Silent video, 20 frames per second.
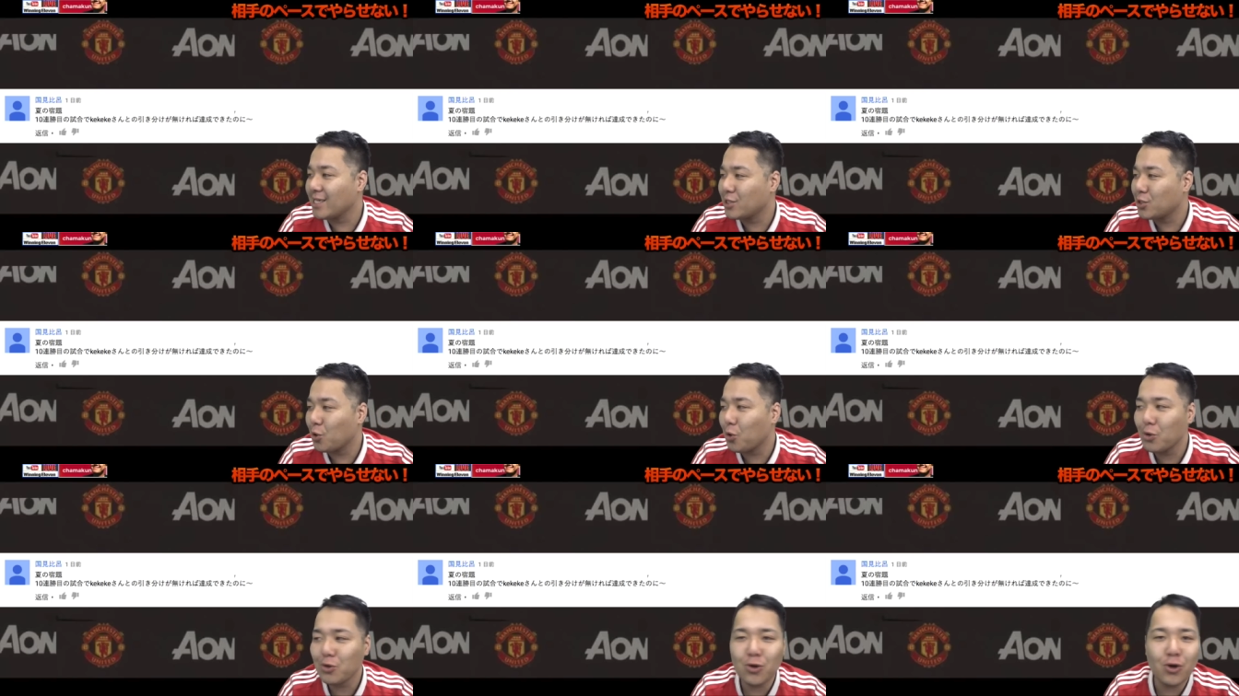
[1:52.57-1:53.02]

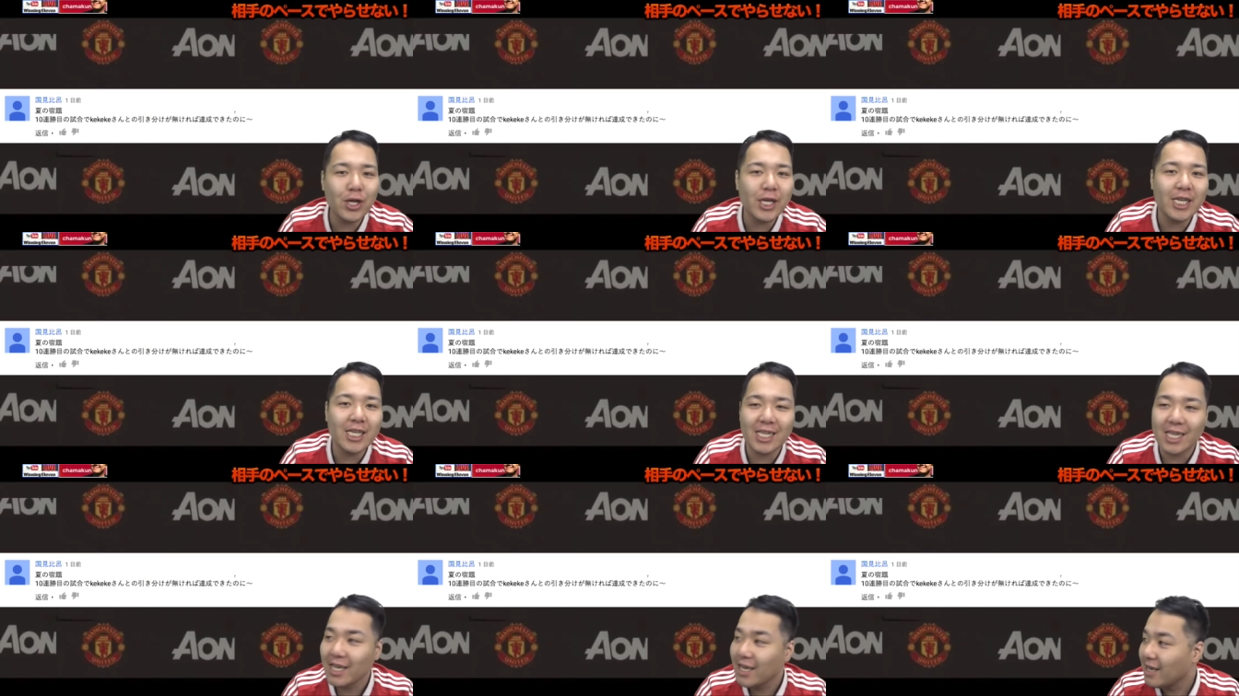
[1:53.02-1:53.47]
ちょうど
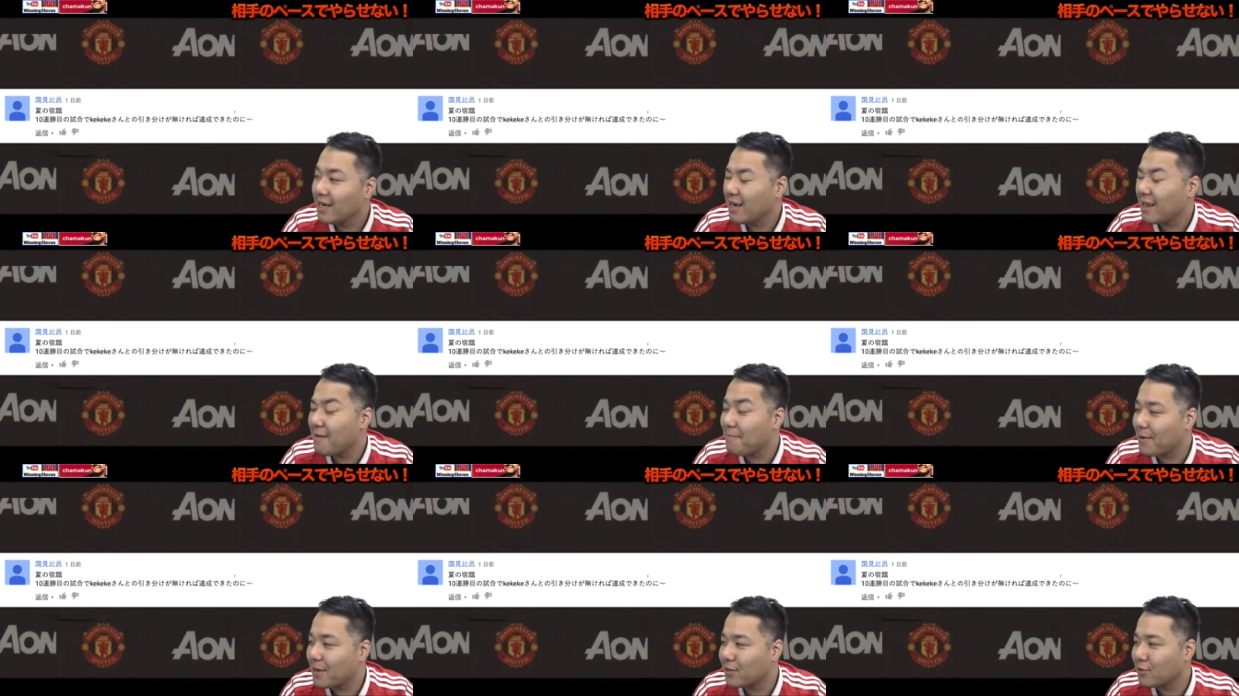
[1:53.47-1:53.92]
いい
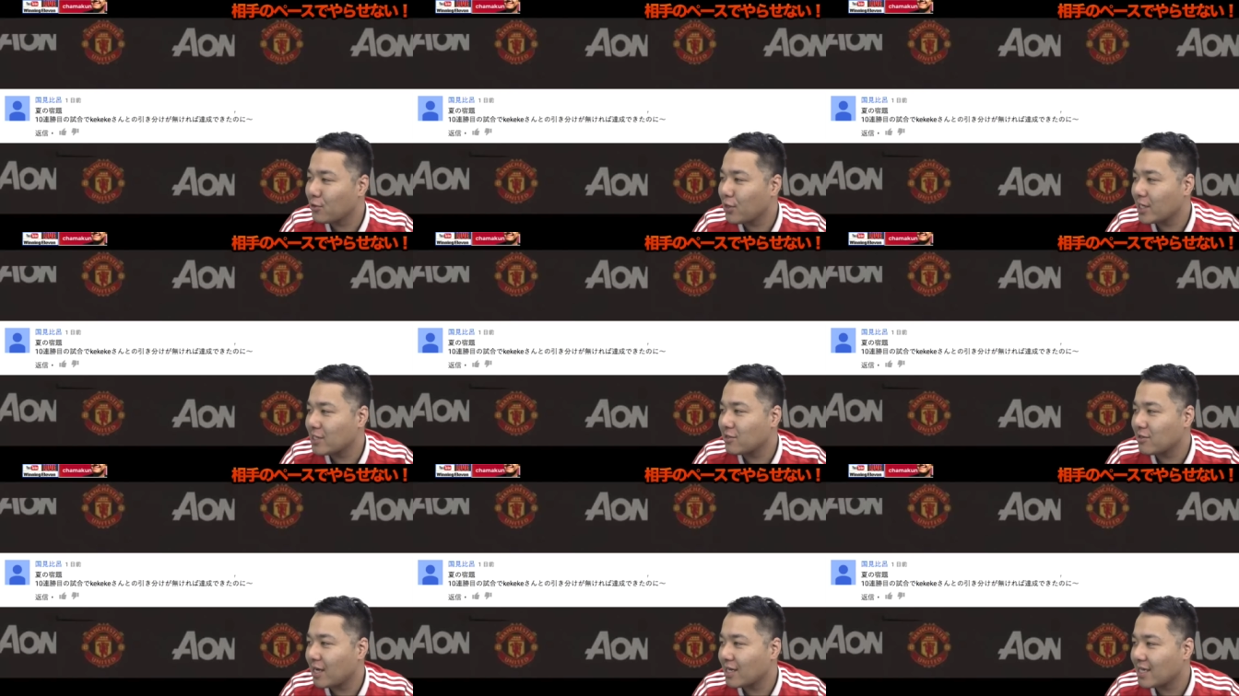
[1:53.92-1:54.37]
レベルの
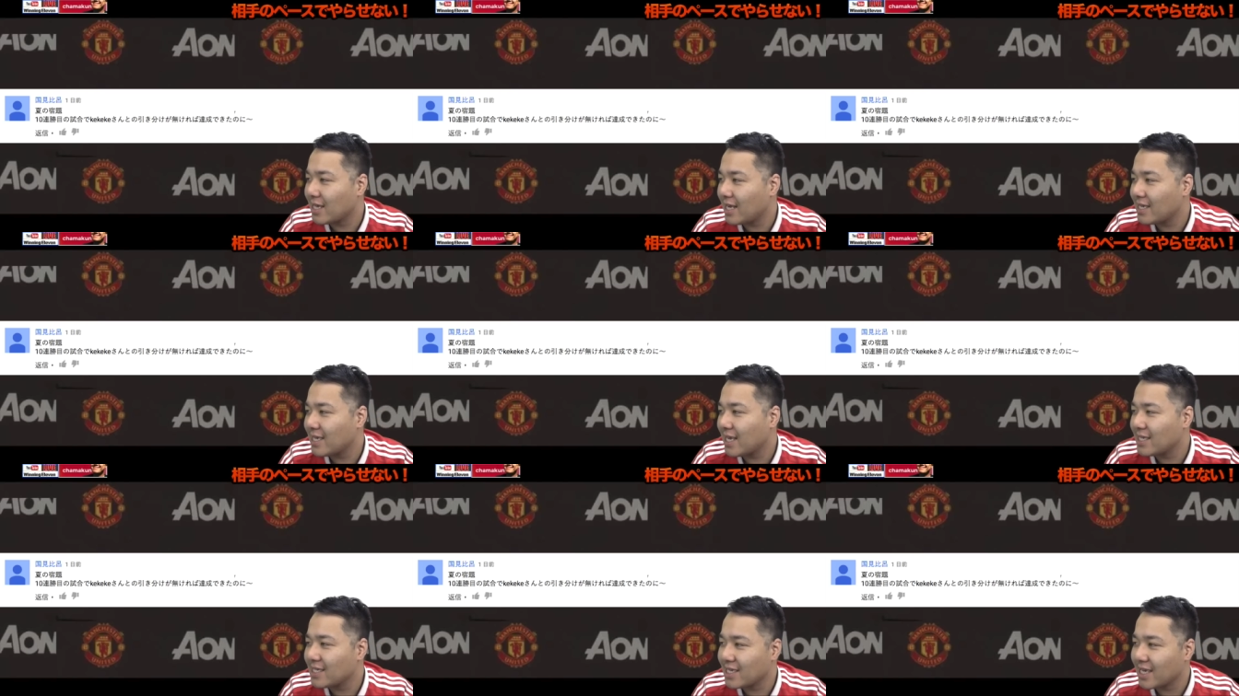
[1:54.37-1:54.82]
やつを与
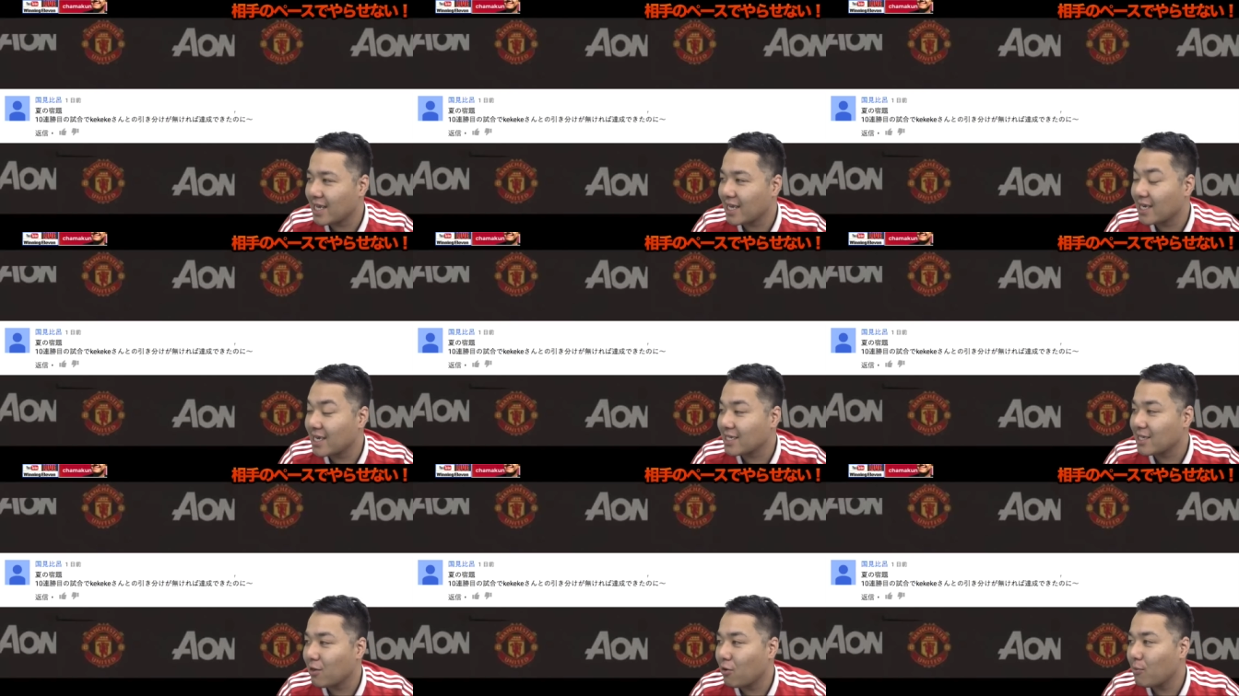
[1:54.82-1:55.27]
えたんじゃない
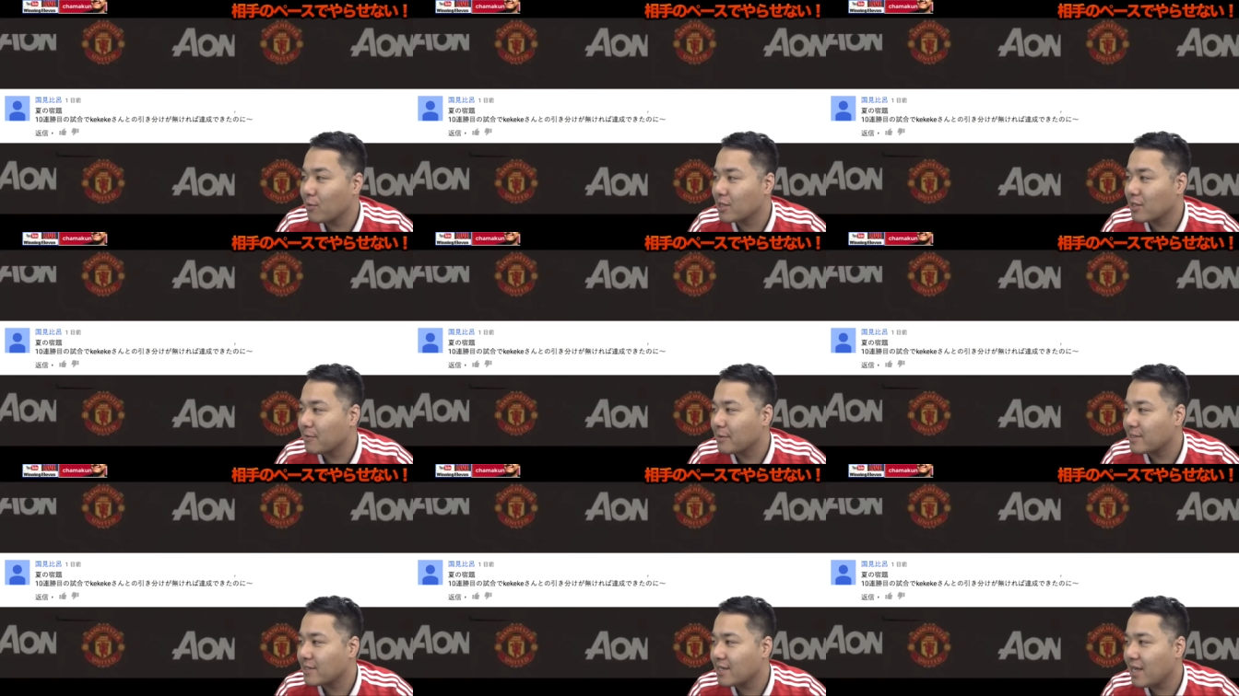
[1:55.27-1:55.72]
かと思っ
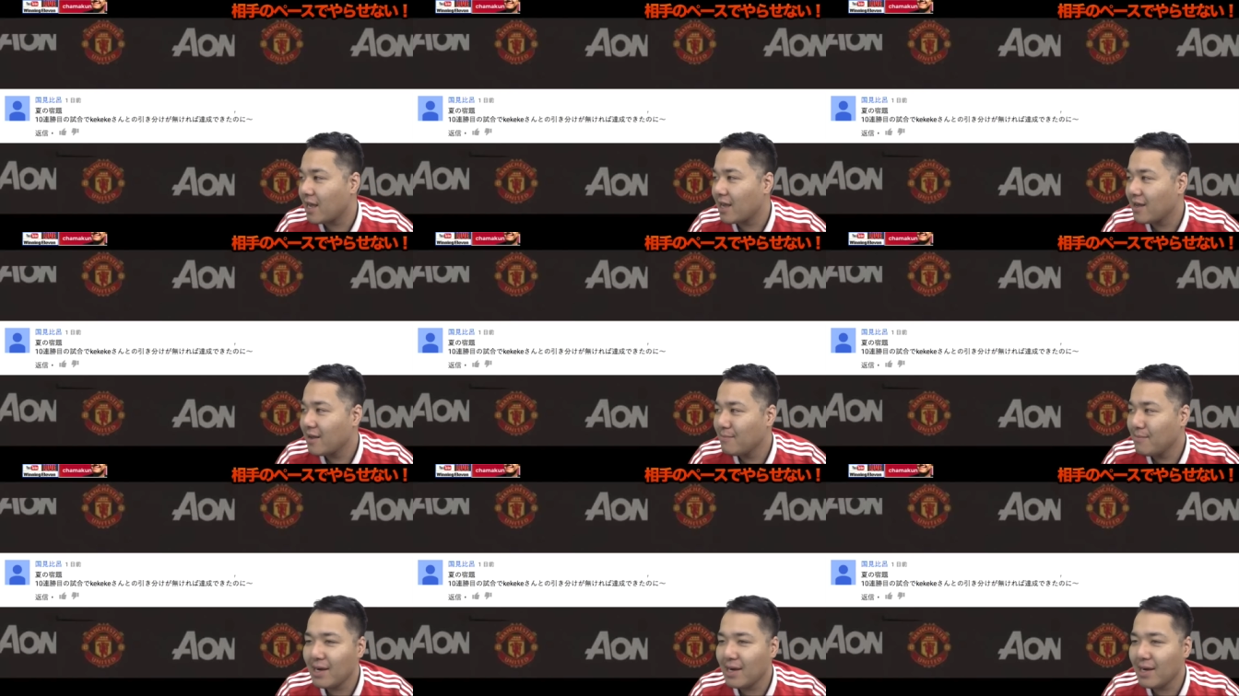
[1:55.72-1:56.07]
てますね。